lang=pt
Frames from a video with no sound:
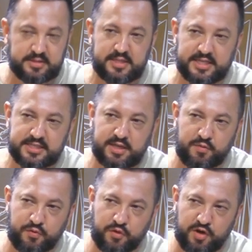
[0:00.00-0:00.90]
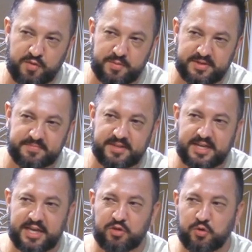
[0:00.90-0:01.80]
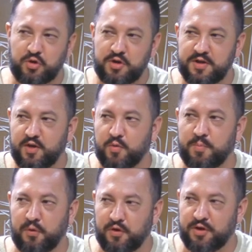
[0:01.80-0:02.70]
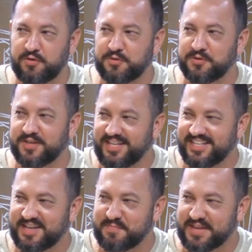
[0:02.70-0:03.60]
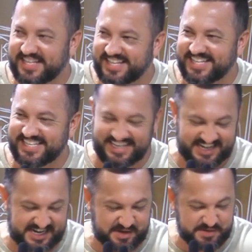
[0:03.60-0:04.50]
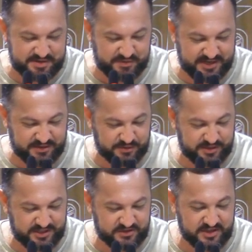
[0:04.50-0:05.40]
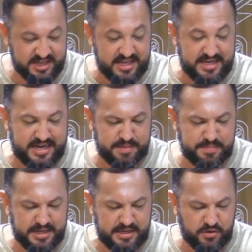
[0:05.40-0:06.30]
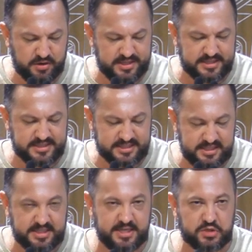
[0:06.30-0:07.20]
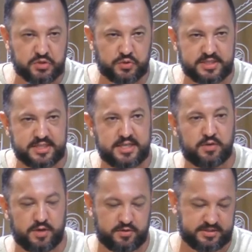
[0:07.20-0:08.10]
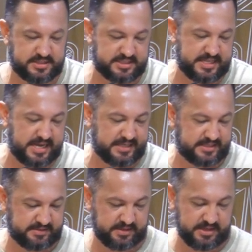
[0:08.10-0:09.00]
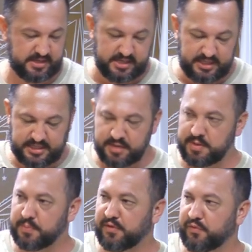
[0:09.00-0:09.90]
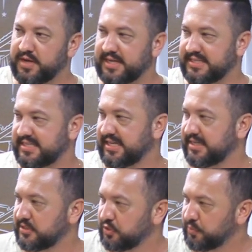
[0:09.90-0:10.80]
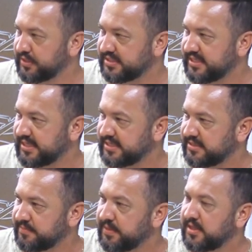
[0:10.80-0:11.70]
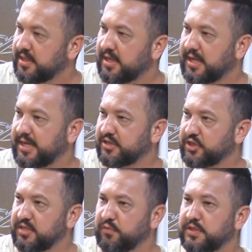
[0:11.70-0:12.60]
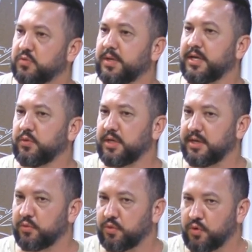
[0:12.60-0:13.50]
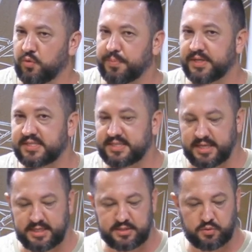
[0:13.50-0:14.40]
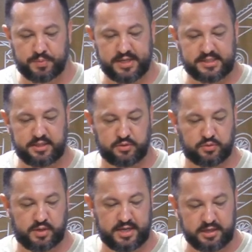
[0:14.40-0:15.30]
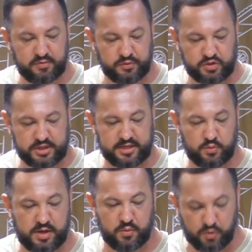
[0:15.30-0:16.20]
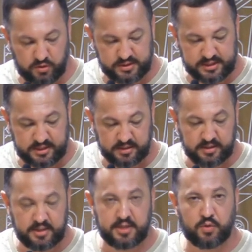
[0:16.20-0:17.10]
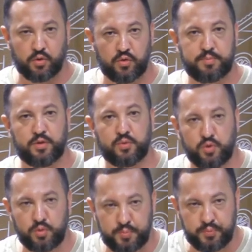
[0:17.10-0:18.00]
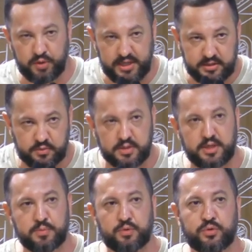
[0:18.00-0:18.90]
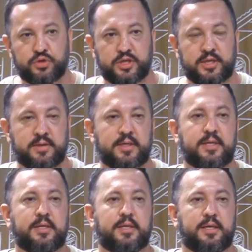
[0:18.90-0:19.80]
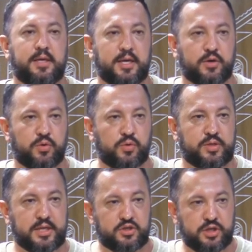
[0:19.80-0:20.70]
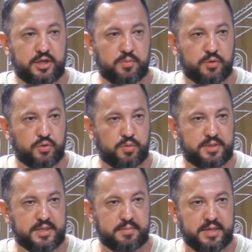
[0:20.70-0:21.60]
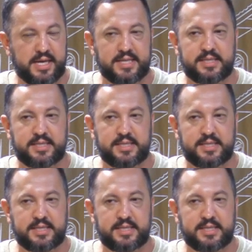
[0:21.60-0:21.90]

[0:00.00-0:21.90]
Dessa forma, retorna ao bloco independente aqui na Câmara de Vereadores, na melhor das intenções aqui com a nossa cidade. E também para finalizar, senhor presidente, a gente fez uma reunião com o presidente do partido a nível estadual ontem, com o meu grupo político aqui em Brusque, e eu deixei o meu nome também à